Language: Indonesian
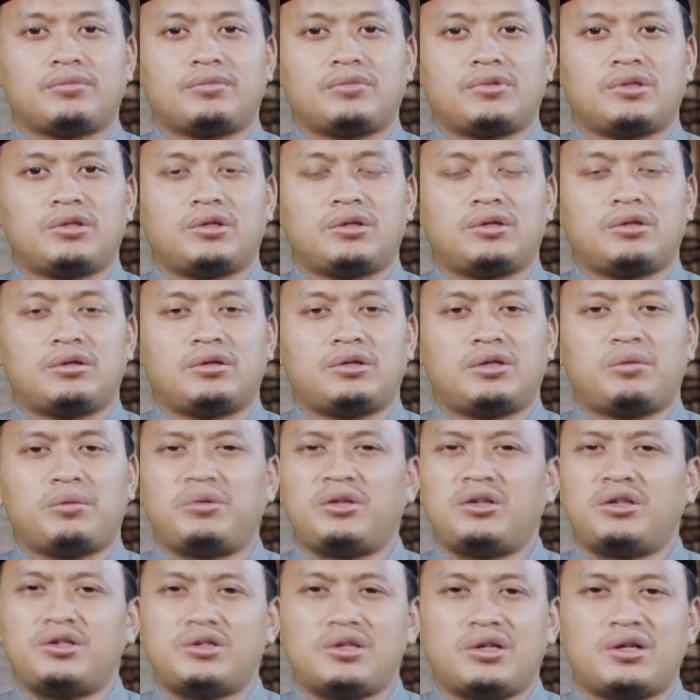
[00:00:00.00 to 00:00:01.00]
Ya,
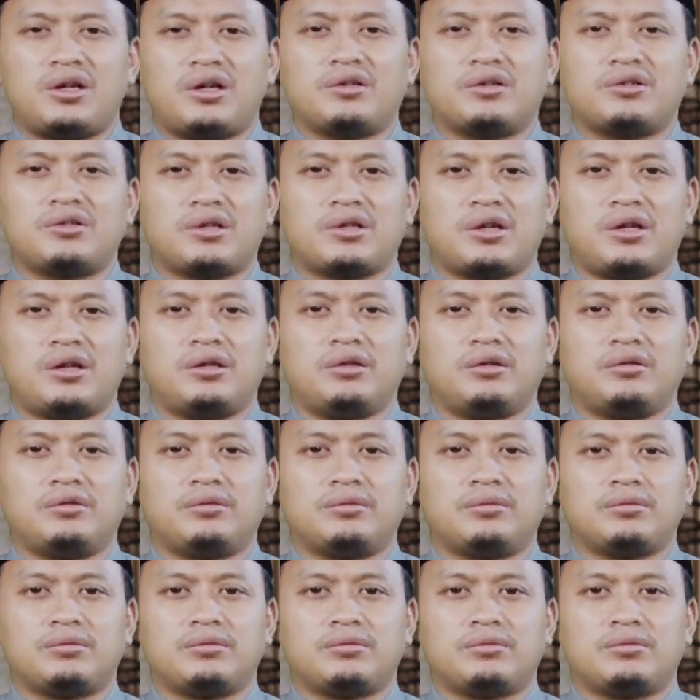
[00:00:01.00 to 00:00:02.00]
tapi ini jarang sekali.
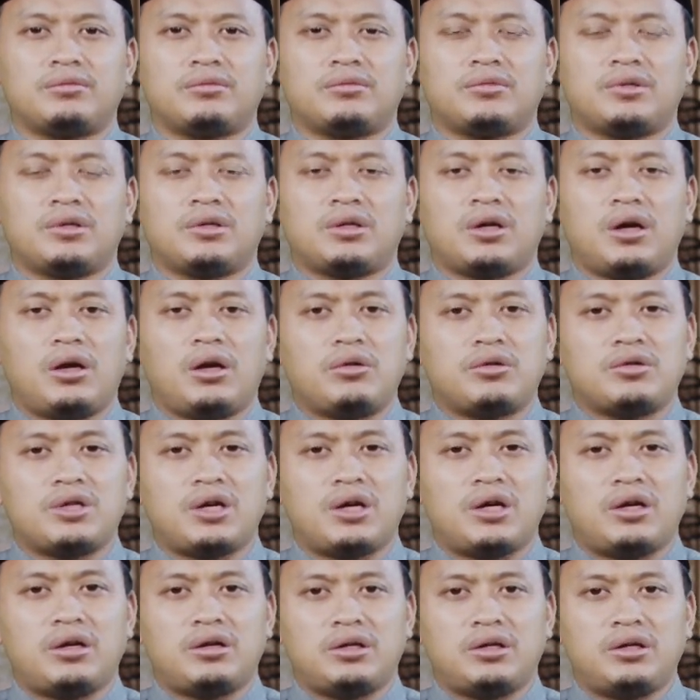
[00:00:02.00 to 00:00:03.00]
Kalau
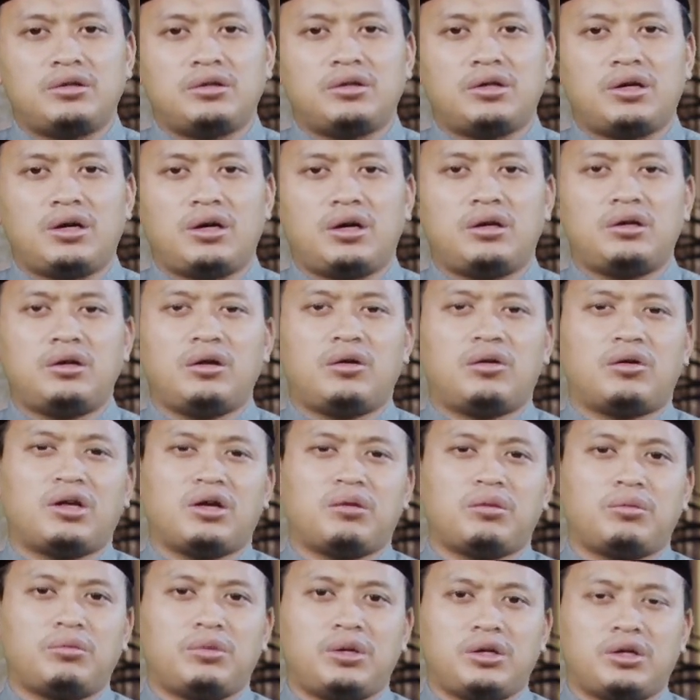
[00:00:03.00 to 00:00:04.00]
seandainya ada
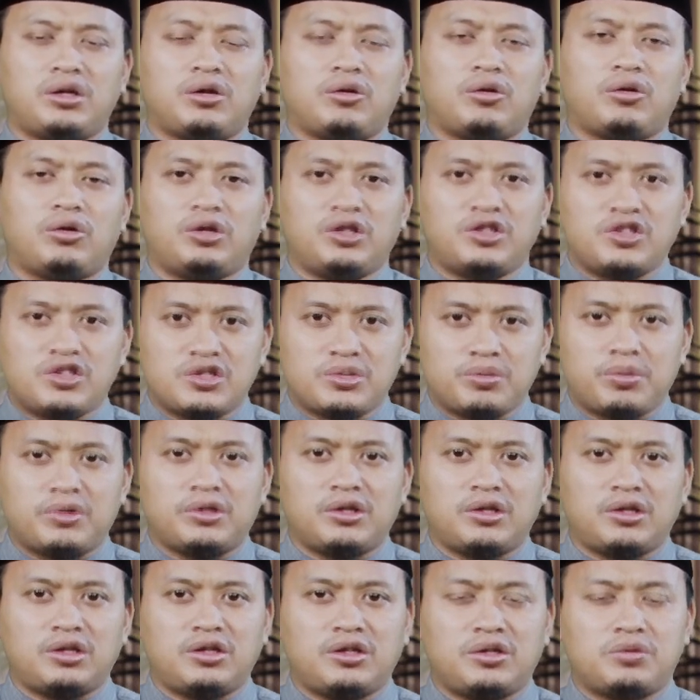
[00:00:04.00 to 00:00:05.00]
orang yang memiliki kondisi
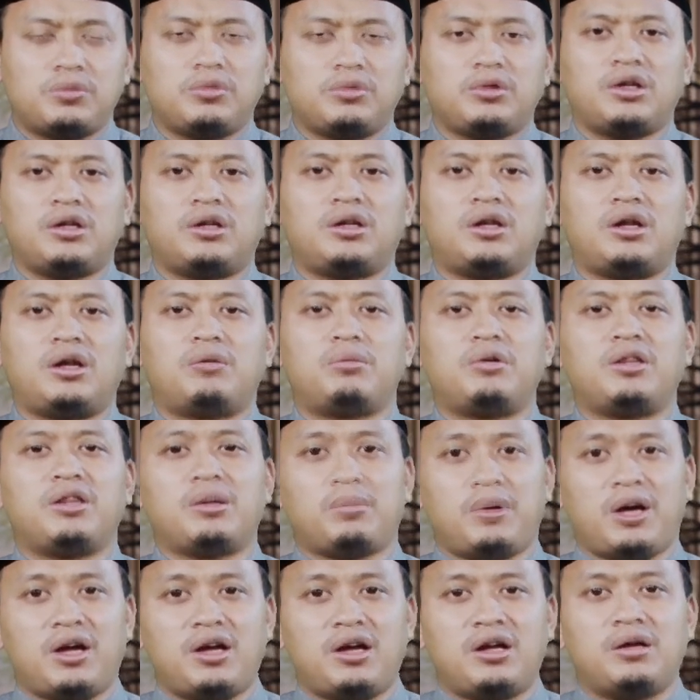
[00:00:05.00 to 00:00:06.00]
seperti ini disebutkan dalam
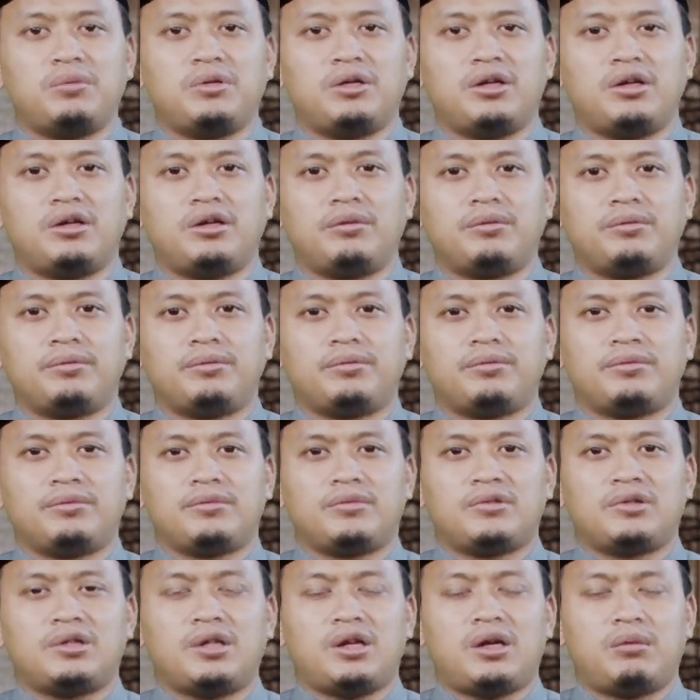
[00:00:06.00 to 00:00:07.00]
madhab Hanabilah,
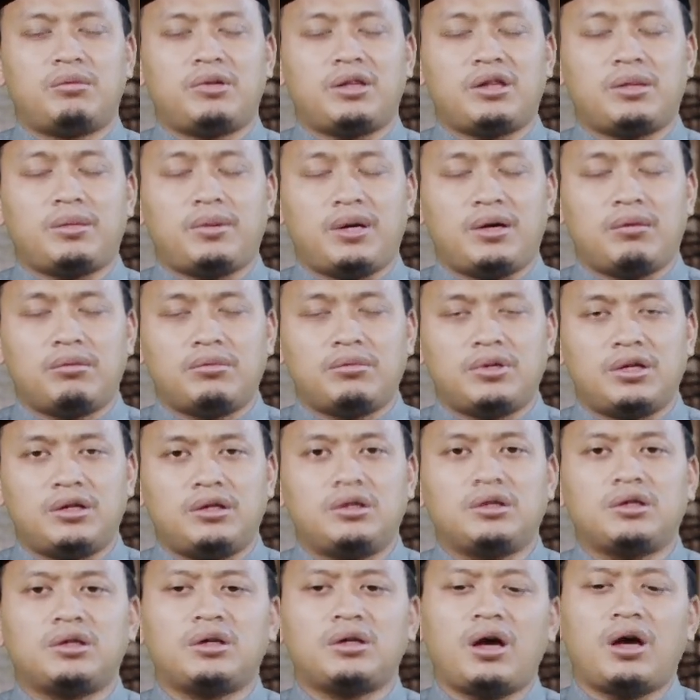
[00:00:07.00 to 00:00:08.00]
dalam madhab
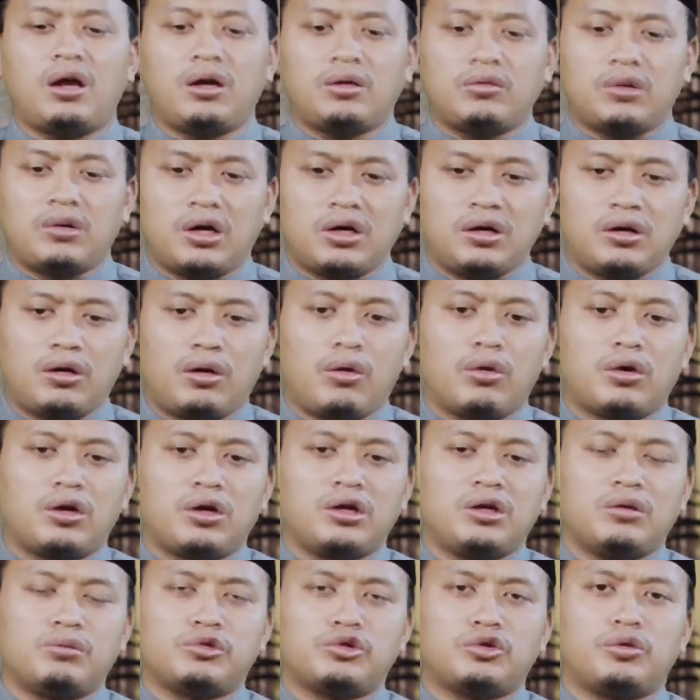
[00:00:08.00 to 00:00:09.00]
Hambali, kalau ada
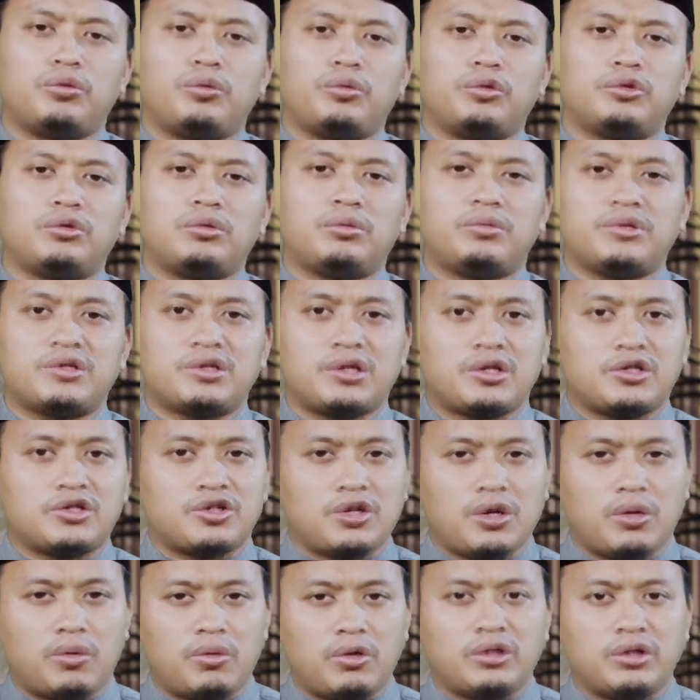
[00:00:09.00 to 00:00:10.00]
orang yang betul-betul besar
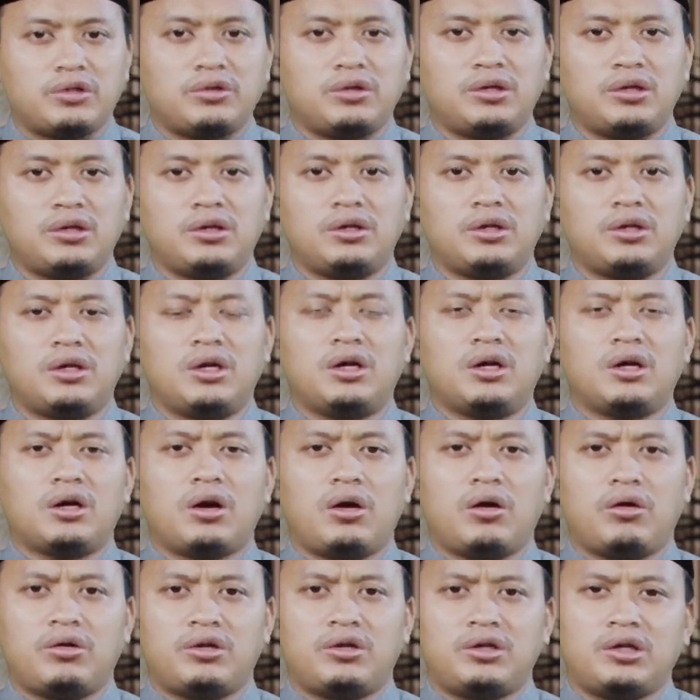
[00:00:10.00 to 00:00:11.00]
syahwatnya,
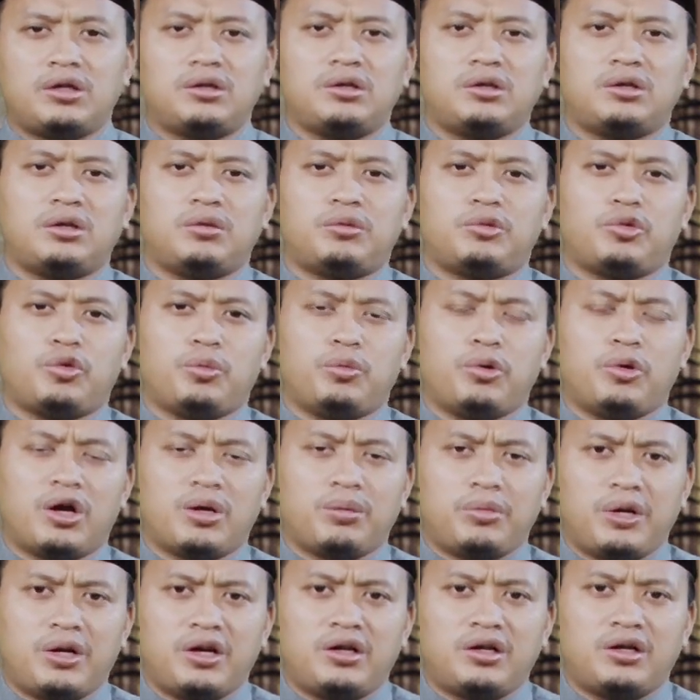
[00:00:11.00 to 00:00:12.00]
kalau dia tidak
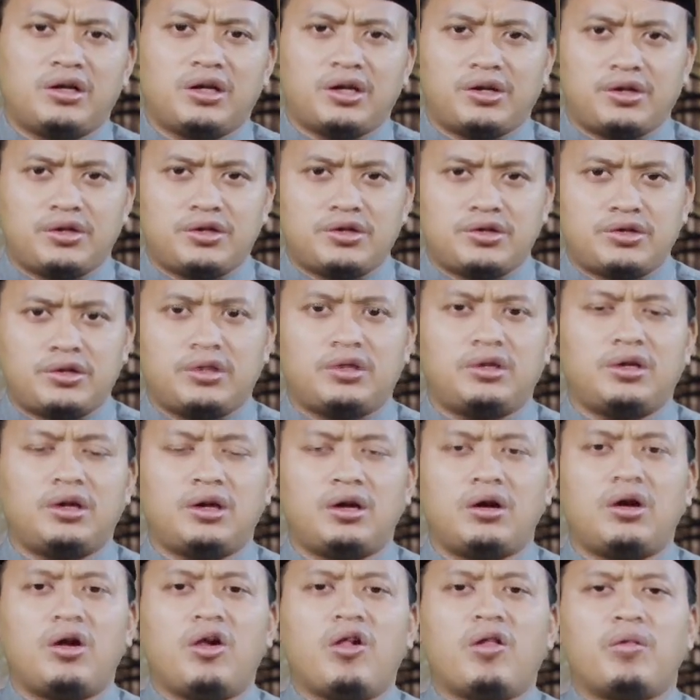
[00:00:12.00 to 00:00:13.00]
berhubungan badan dengan
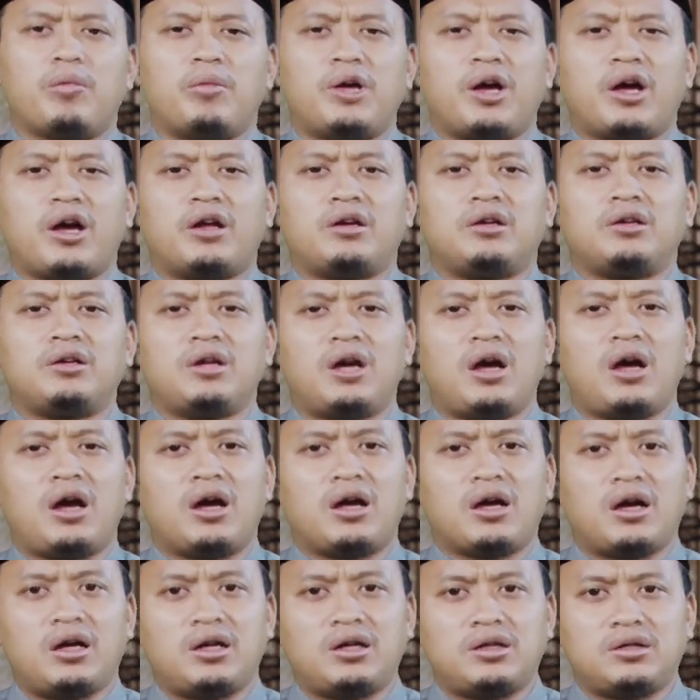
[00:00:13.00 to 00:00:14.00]
istrinya, maka dia
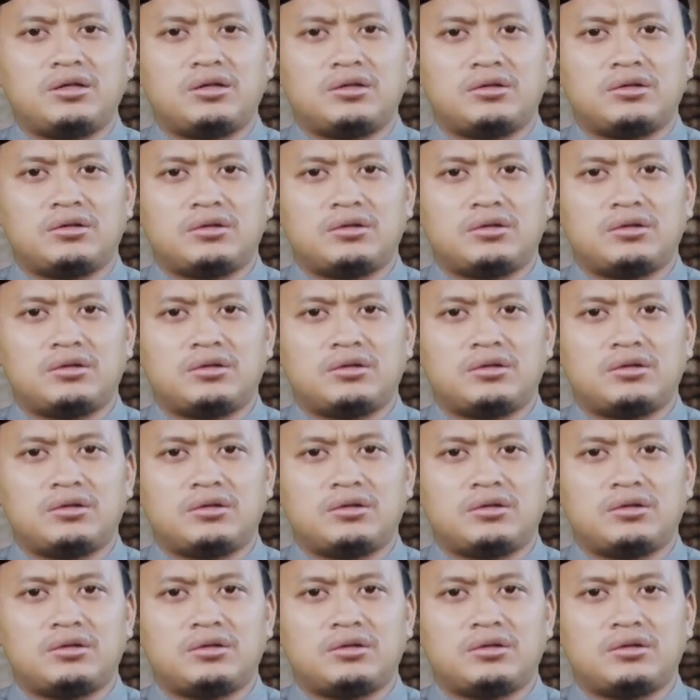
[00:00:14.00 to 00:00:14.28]
akan